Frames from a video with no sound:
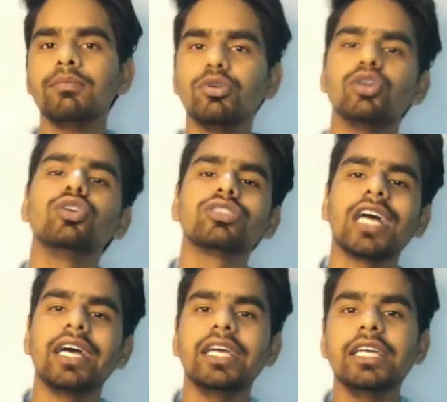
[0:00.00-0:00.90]
वो
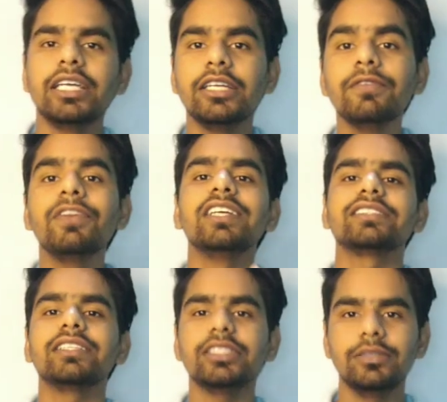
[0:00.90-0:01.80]
होता है
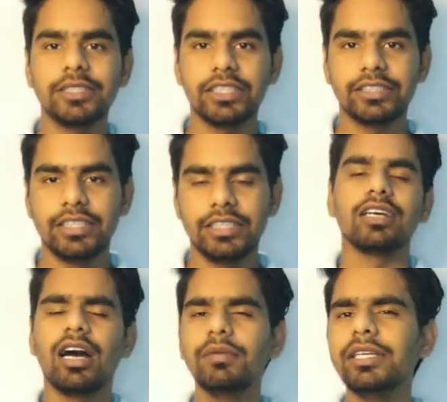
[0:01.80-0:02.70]
इन्फ्लेशन की वजह से
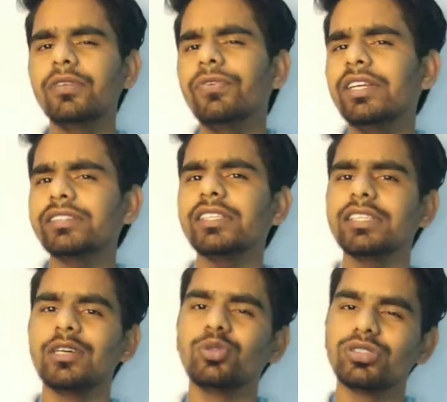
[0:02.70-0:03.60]
अब इन्फ्लेशन
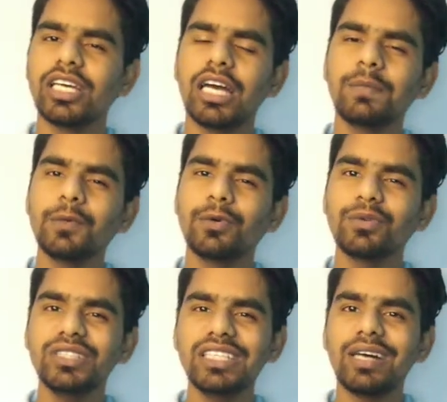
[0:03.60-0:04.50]
क्या होता है आप
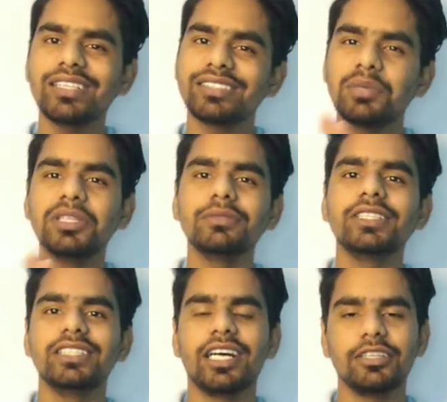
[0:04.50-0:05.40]
लोगों को ये बात समझ
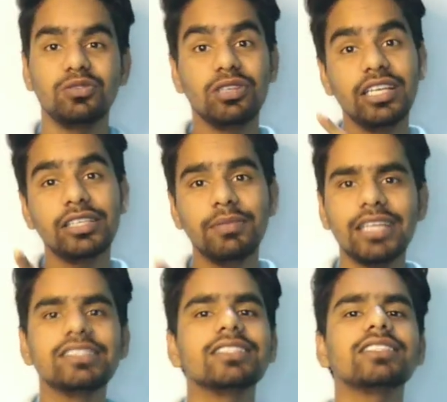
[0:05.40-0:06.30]
में नहीं आ रही होगी लेकिन मैं
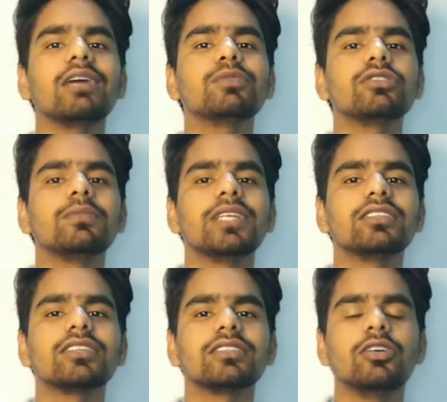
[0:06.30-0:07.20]
अच्छे से आपको
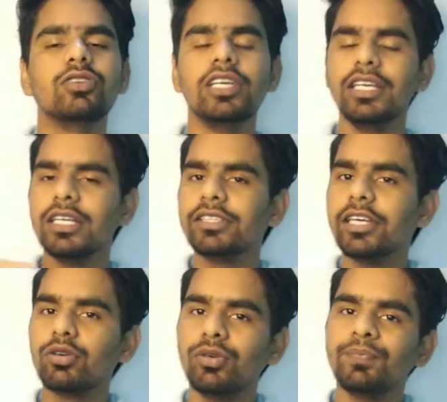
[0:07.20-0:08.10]
समझा सकता हूँ
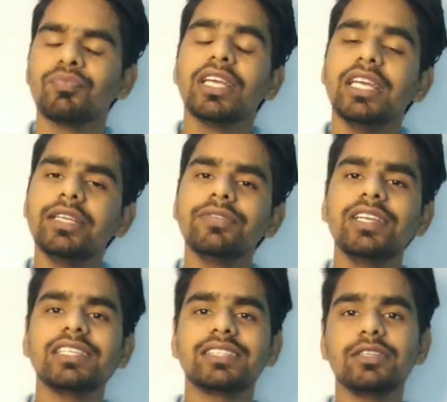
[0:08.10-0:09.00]
देखो
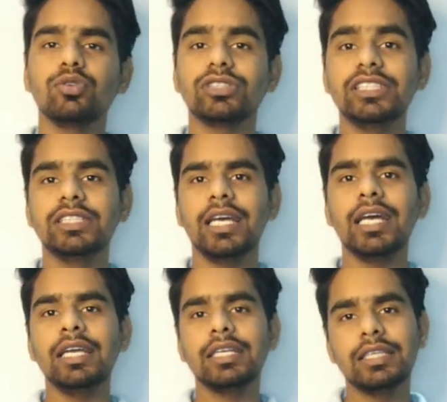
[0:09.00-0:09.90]
इन्फ्लेशन होती
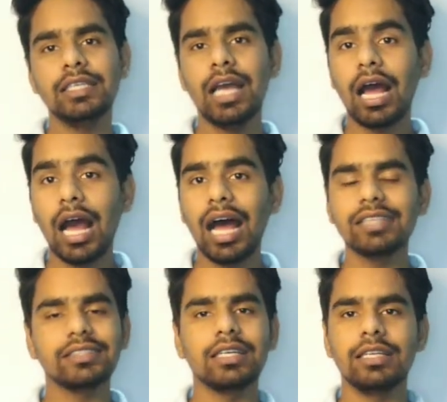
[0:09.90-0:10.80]
है कि
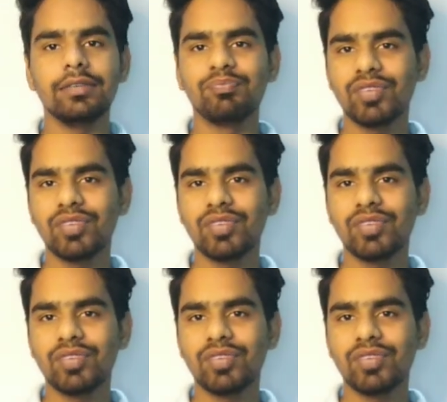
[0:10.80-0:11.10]
आजकल